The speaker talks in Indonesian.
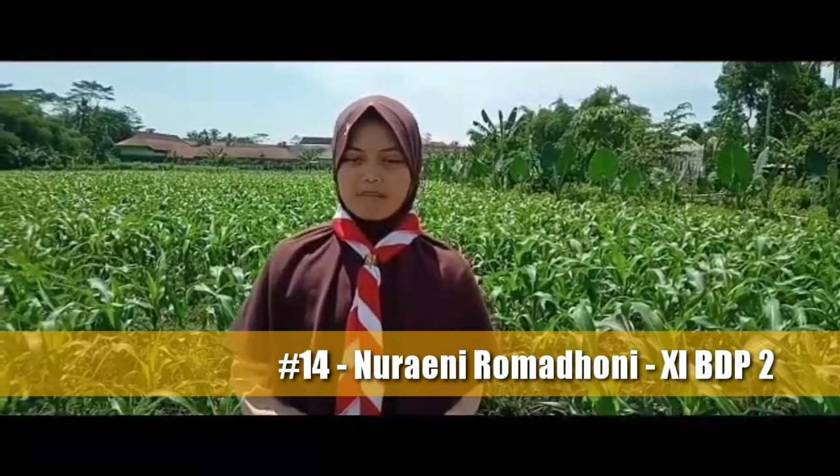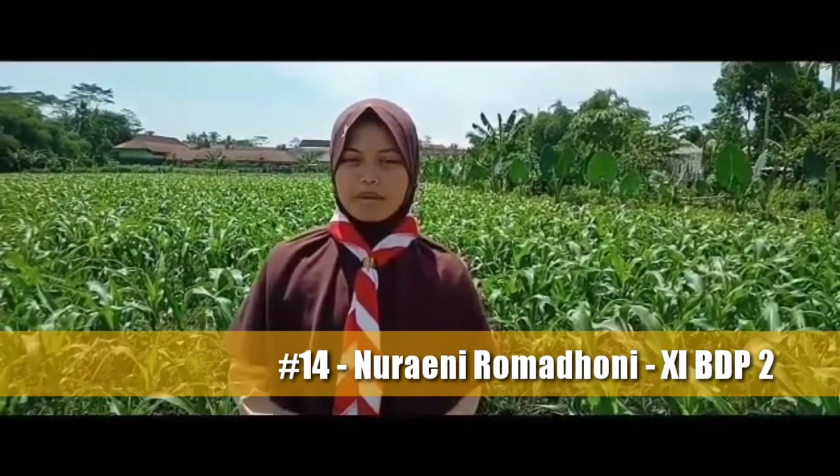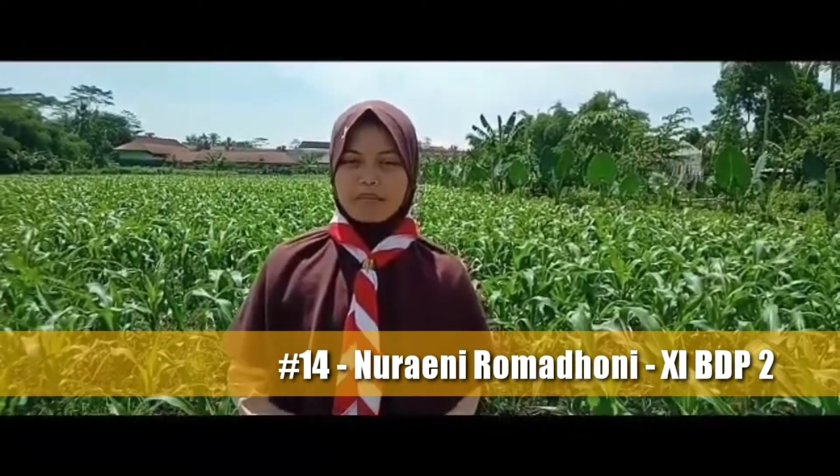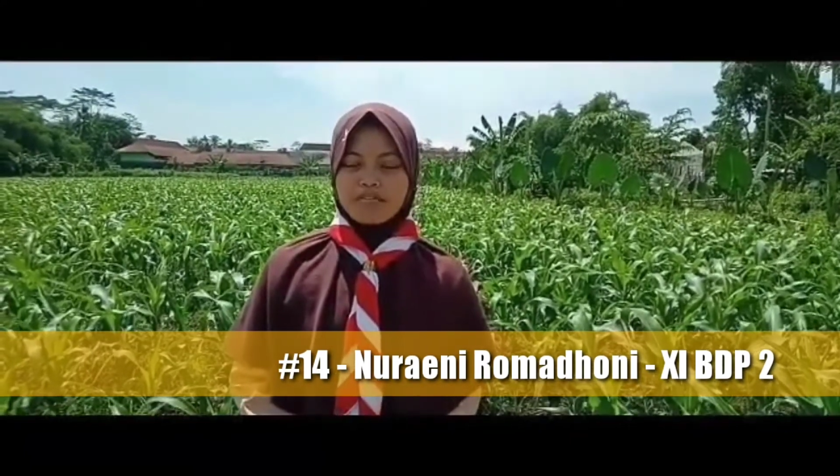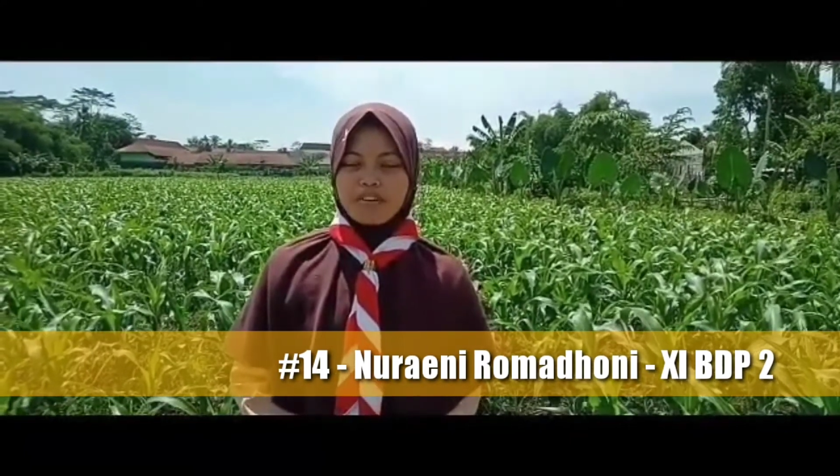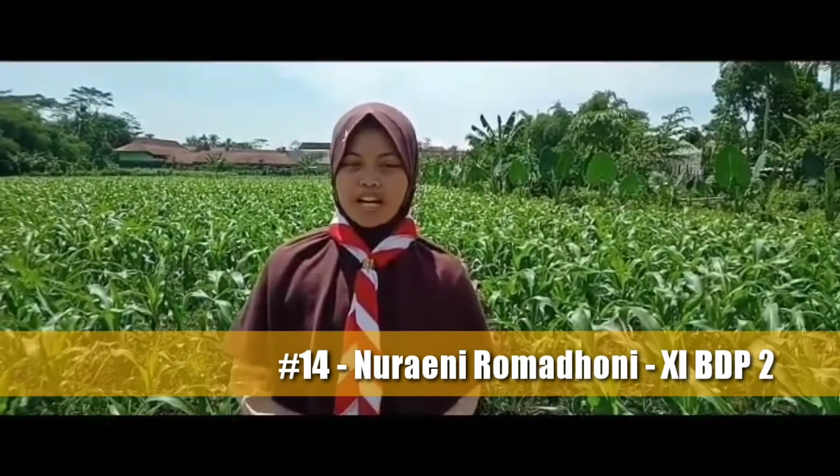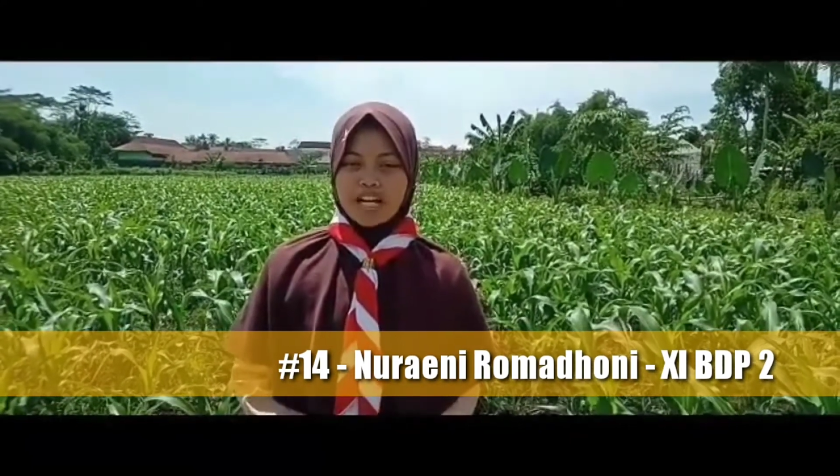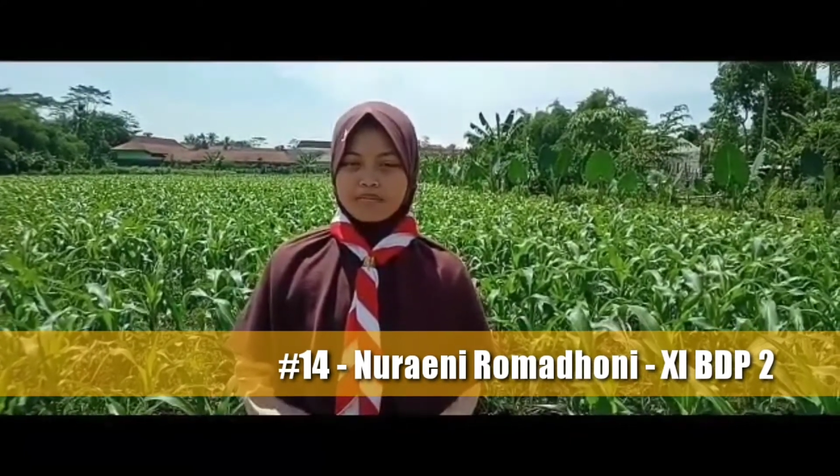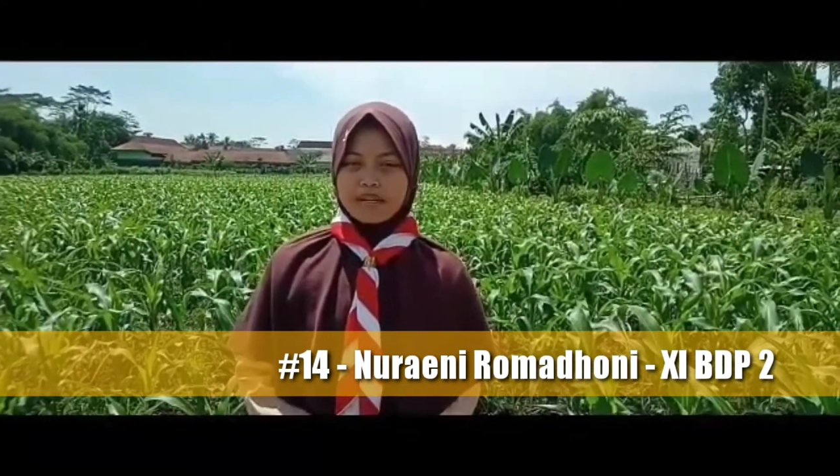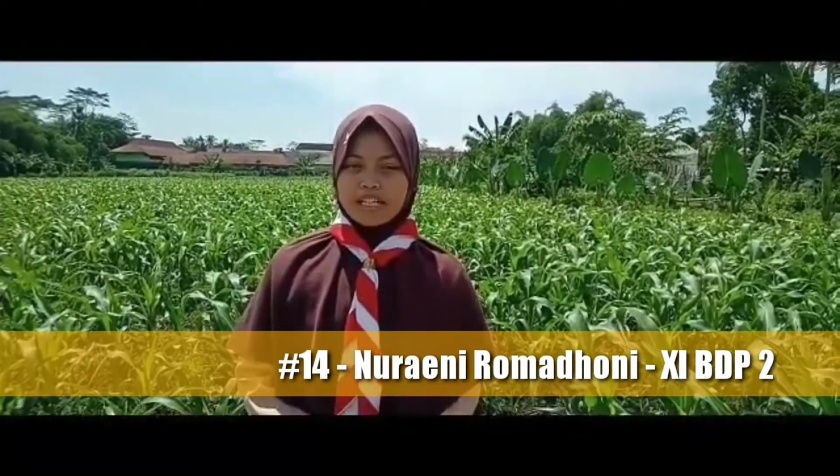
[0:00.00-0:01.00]
dan
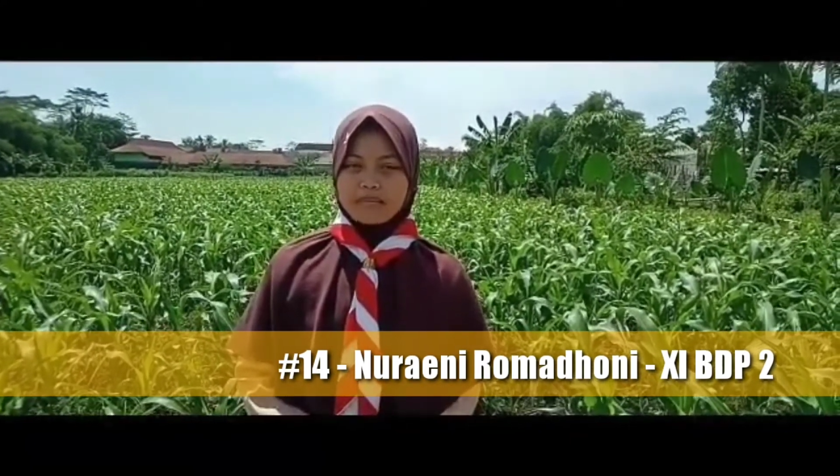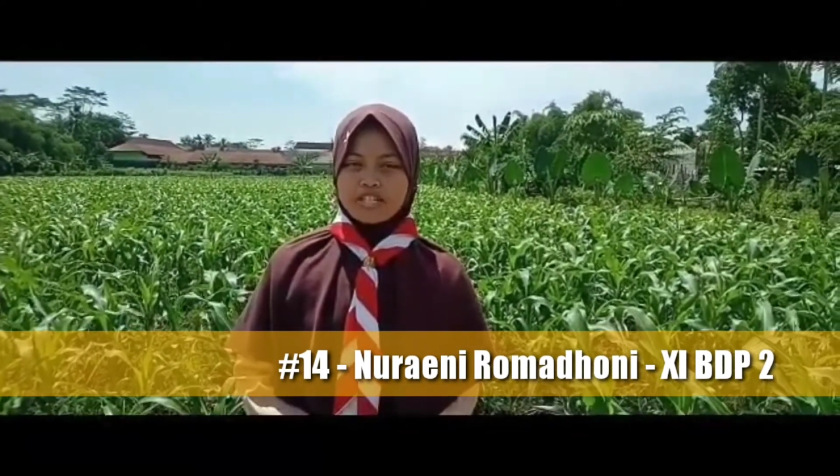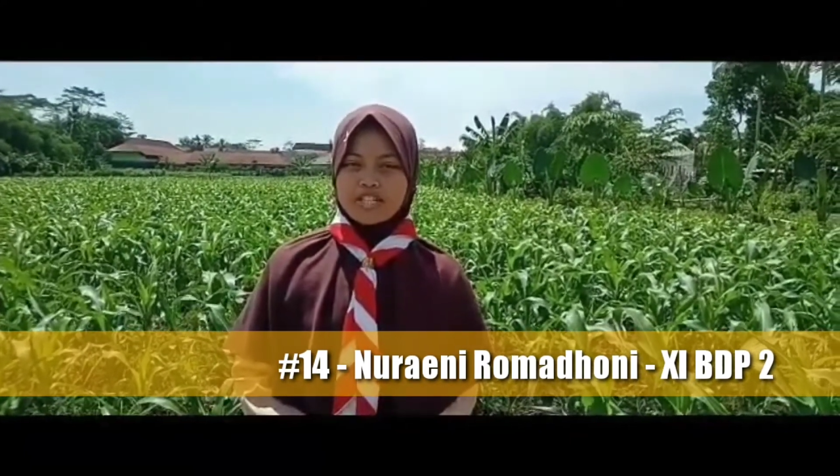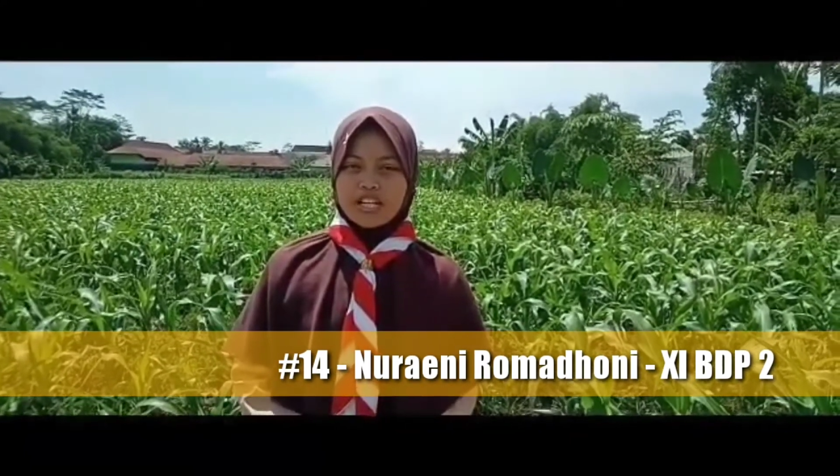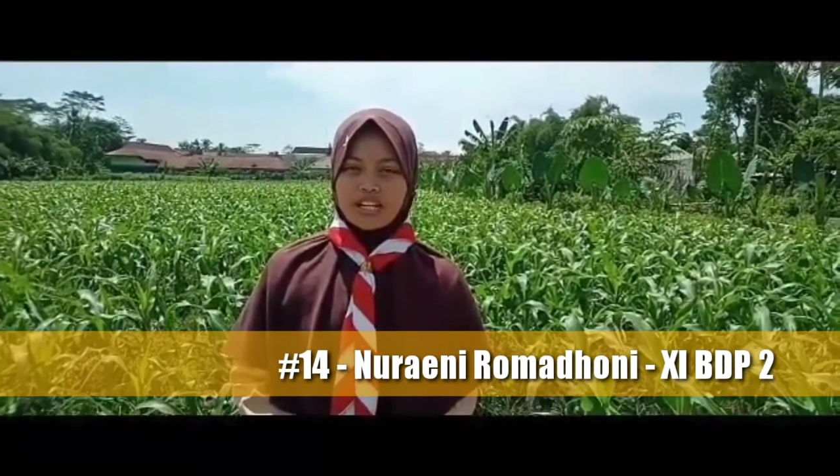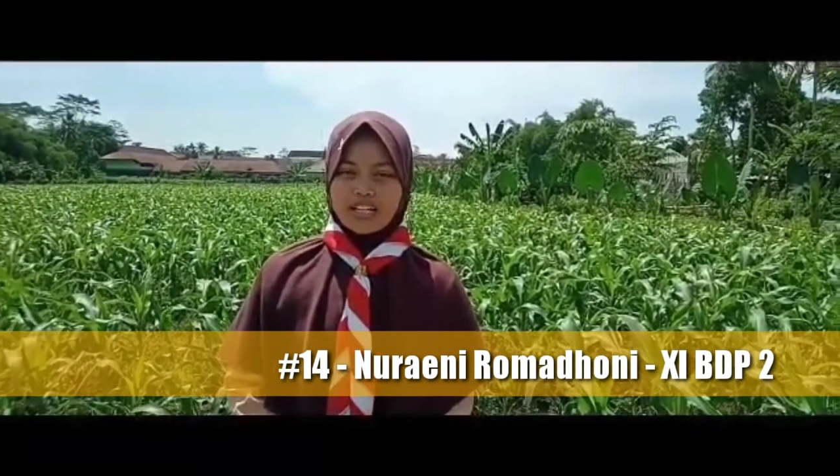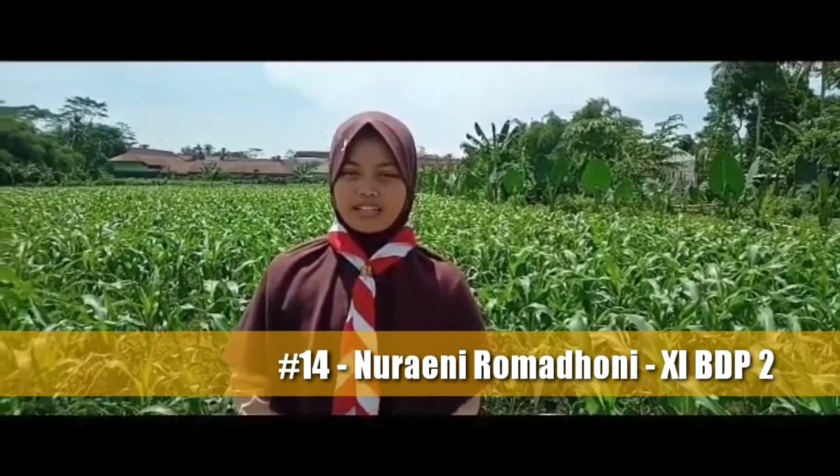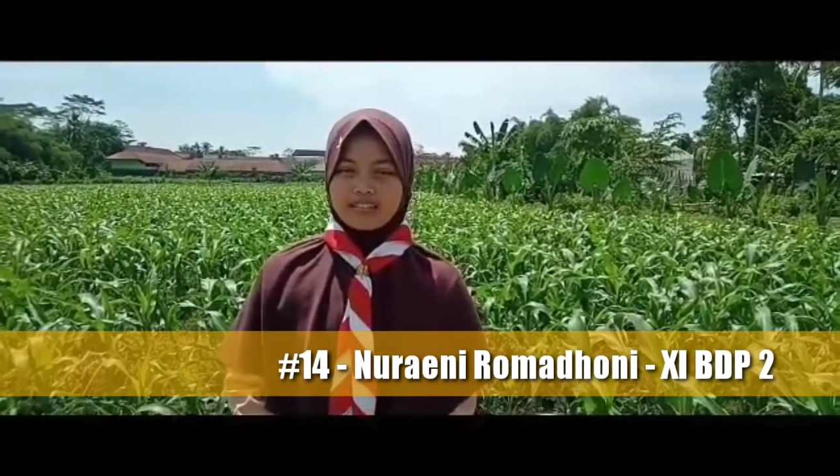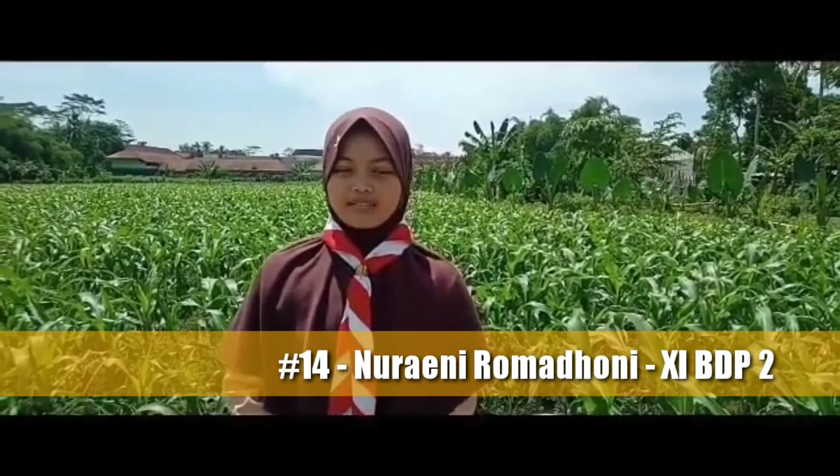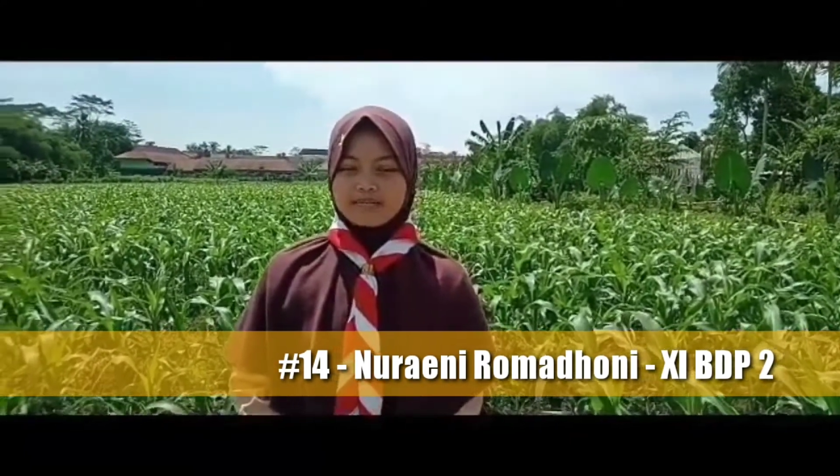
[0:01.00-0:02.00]
bermanfaat bagi
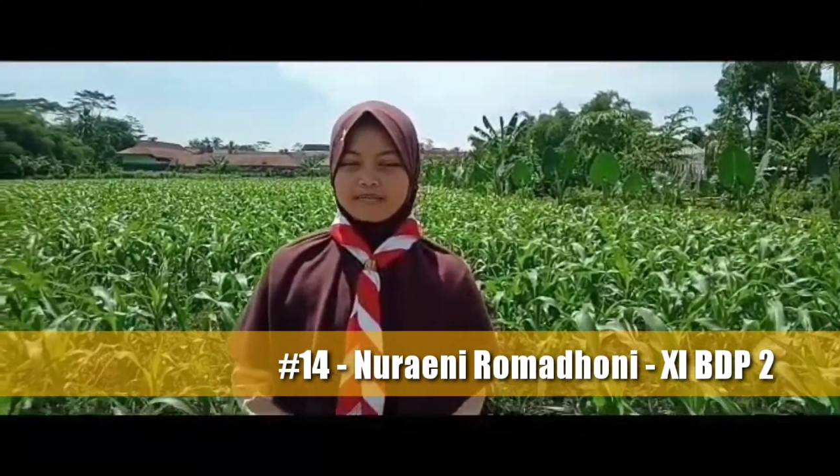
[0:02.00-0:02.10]
masyarakat.